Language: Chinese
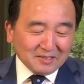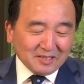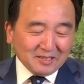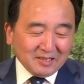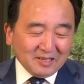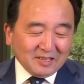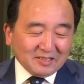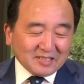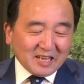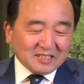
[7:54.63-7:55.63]
啊。
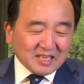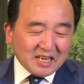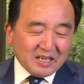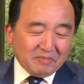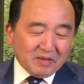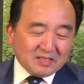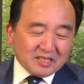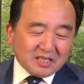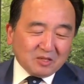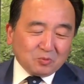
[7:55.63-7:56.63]
在这里面，
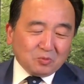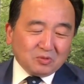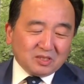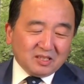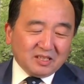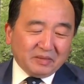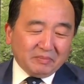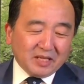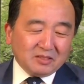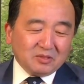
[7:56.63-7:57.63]
这个故事里
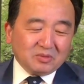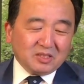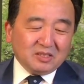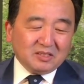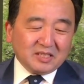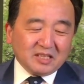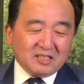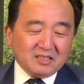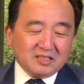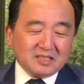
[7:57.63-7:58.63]
面就是这个
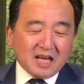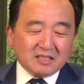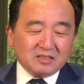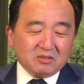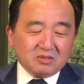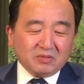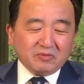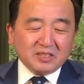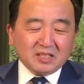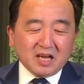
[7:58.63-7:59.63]
人讲的就是
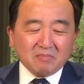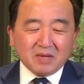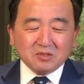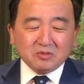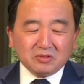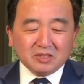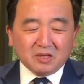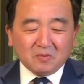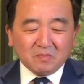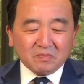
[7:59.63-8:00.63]
飞机航班
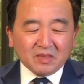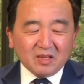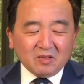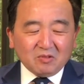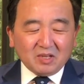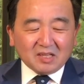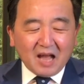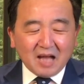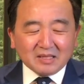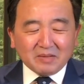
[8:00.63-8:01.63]
消，所以
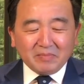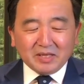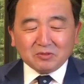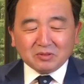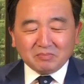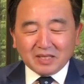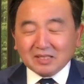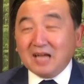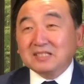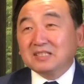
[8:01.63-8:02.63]
他呢没没
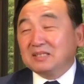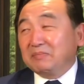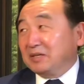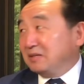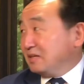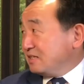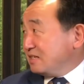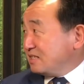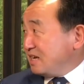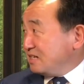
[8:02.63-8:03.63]
谈习近平。这
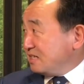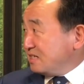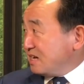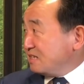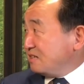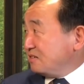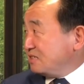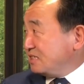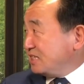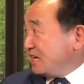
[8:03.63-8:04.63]
是三三个小时
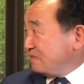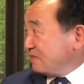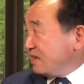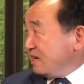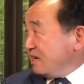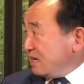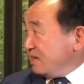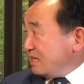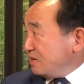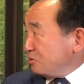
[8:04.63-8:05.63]
之前，
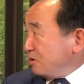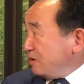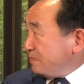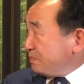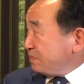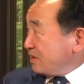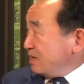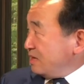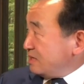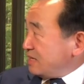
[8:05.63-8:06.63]
他说
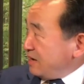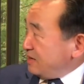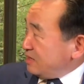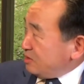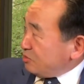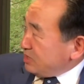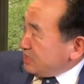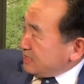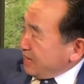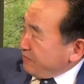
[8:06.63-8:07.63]
在最
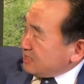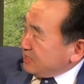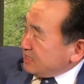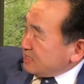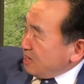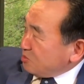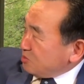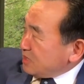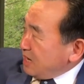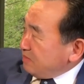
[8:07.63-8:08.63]
近在飞机上
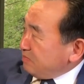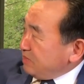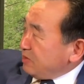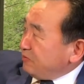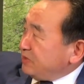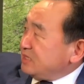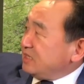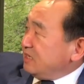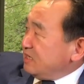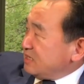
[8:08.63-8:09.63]
空上没有飞
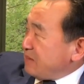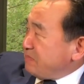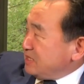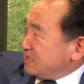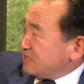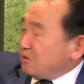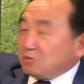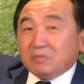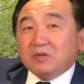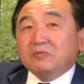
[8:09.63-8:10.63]
机了，在北京上
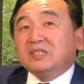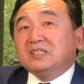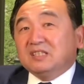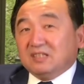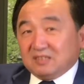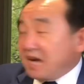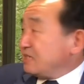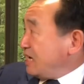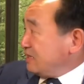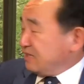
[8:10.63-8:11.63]
空没有飞机了。他
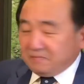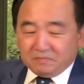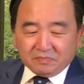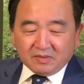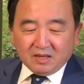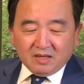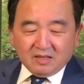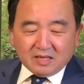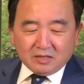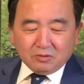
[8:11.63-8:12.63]
讲的，
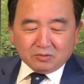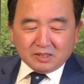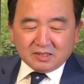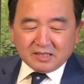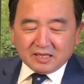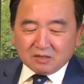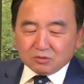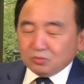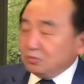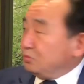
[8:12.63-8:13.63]
他用的是这张
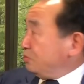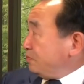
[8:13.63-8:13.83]
图。